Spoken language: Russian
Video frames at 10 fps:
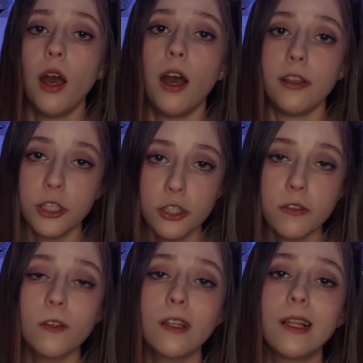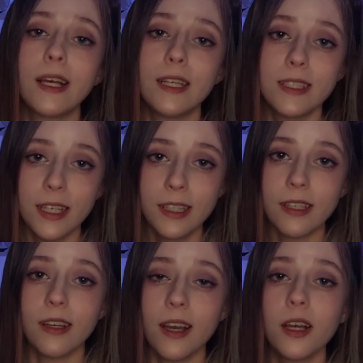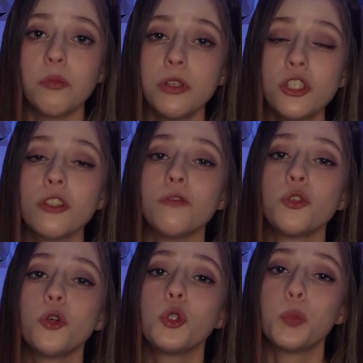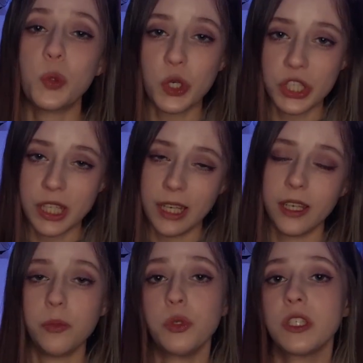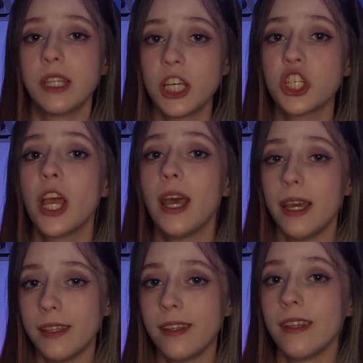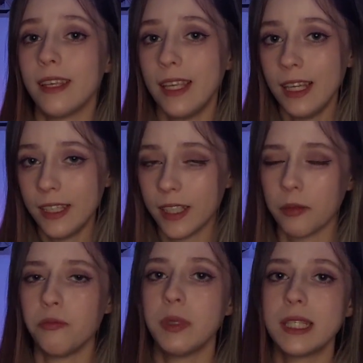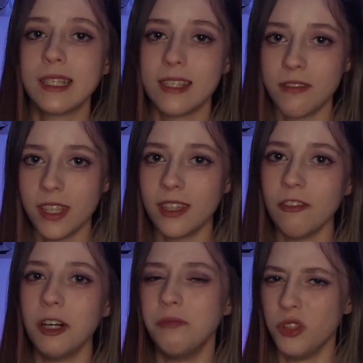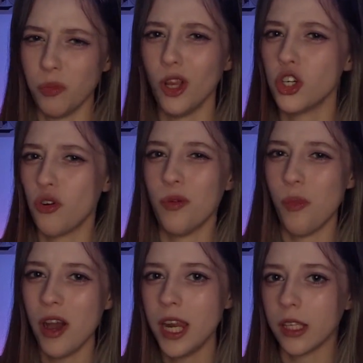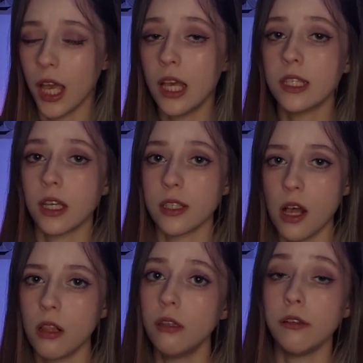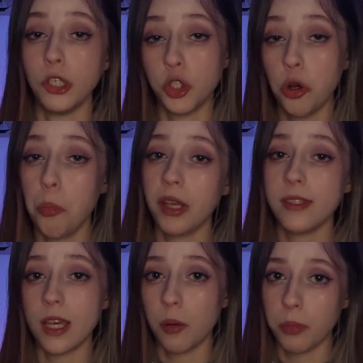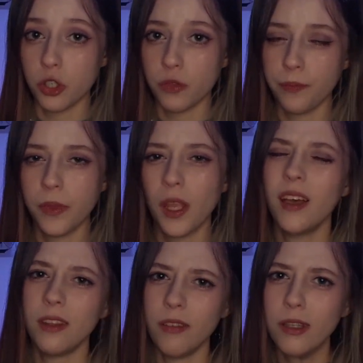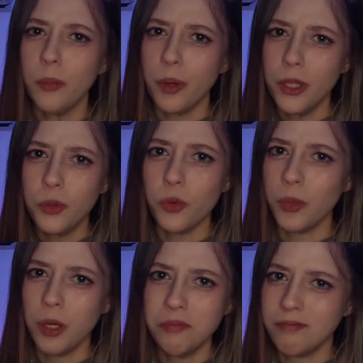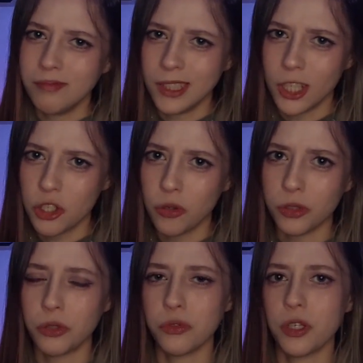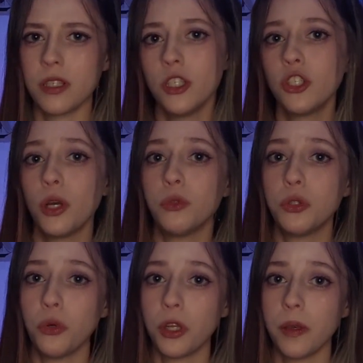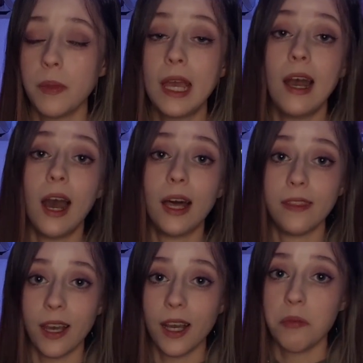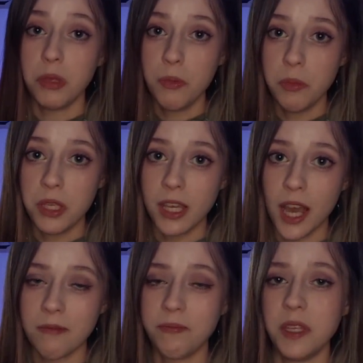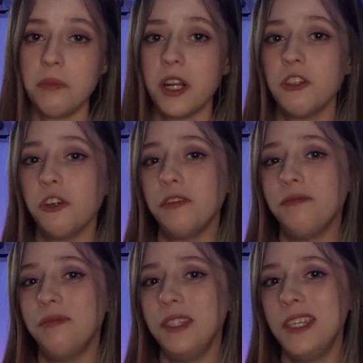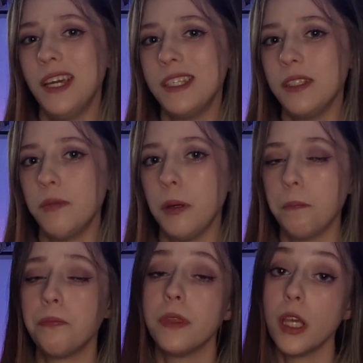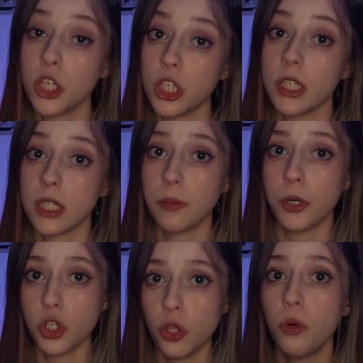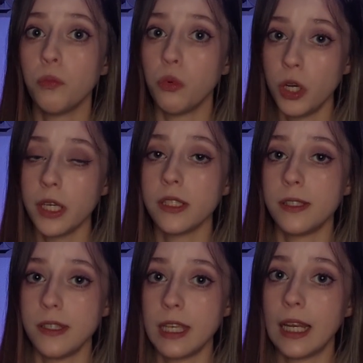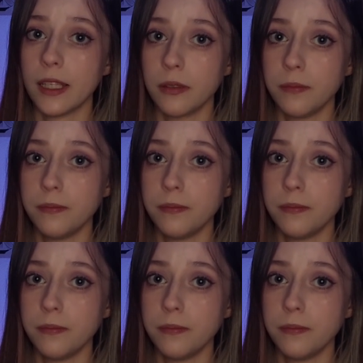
Отечественные локализаторы, как обычно, все испортили, и персонаж Эйдена Гиллина вместо заветного «ты большой парень» сказал «ничего потерпишь». Наверное, поэтому мем не дошел до русскоязычной аудитории. Однако мимо меня не пройдет ни один мем, даже если прошло более 10 лет.